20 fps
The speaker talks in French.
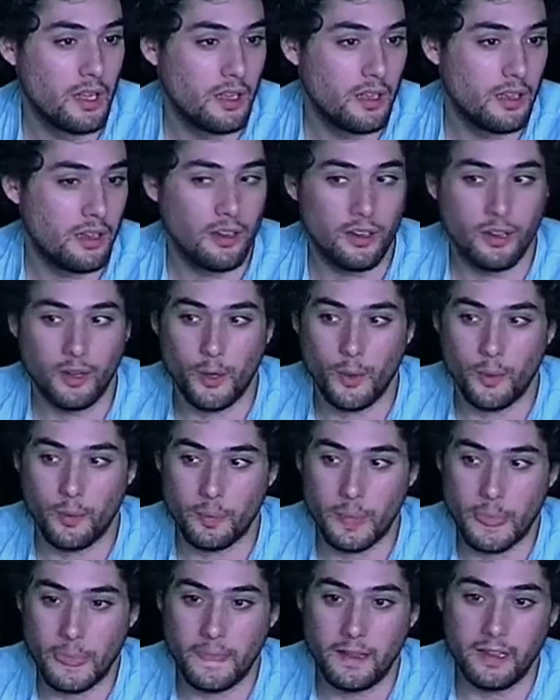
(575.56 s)

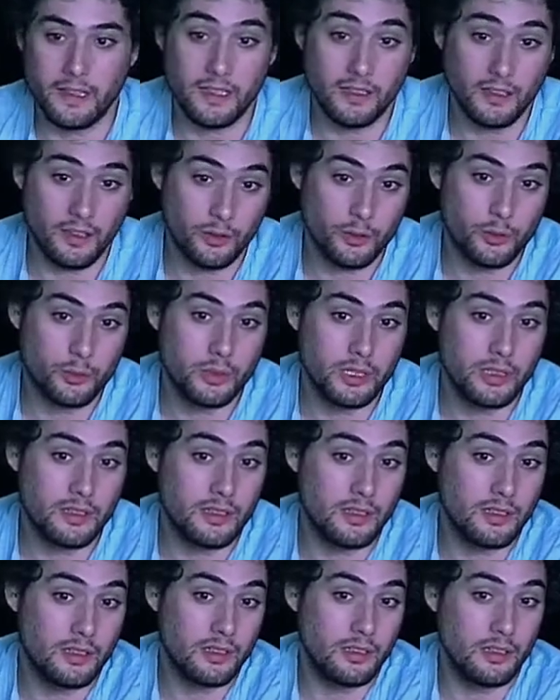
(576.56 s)
Euh, et
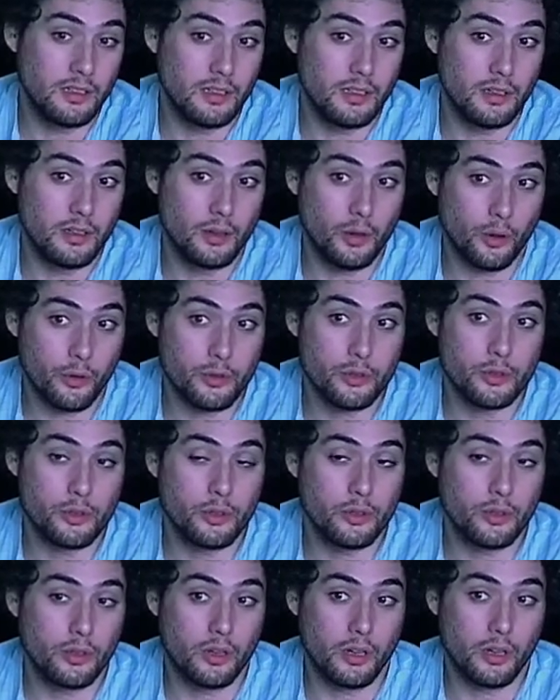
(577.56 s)
ensuite,
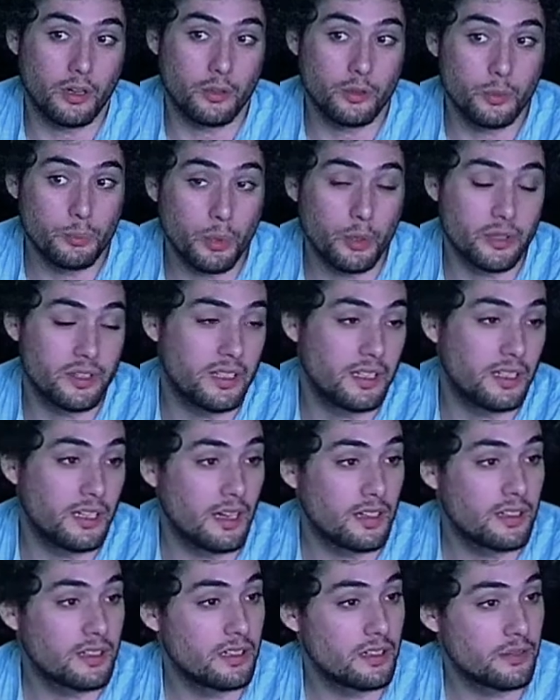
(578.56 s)
l'enjeu euh, du procédé de la
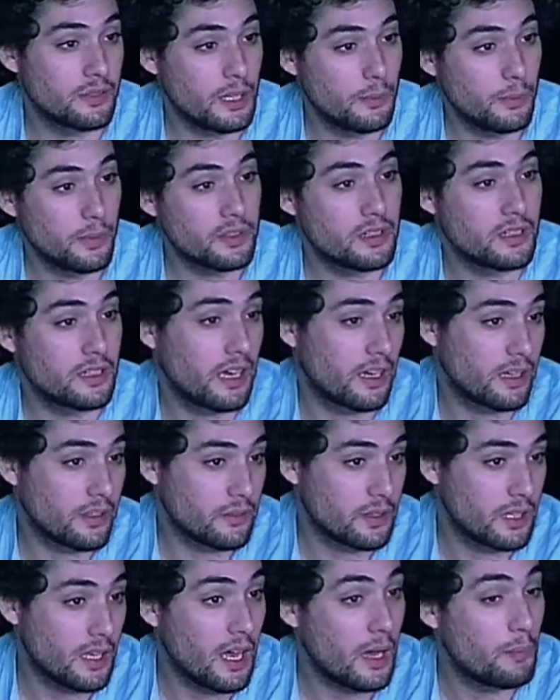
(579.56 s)
recette, évidemment, c'est
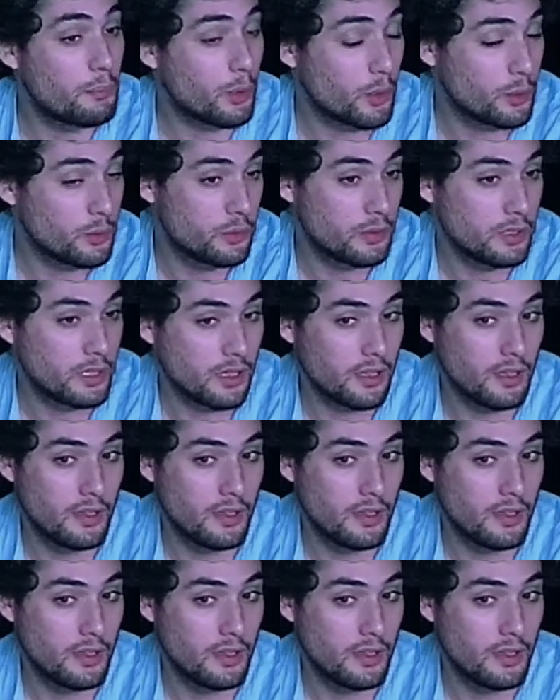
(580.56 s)
d'arriver à produire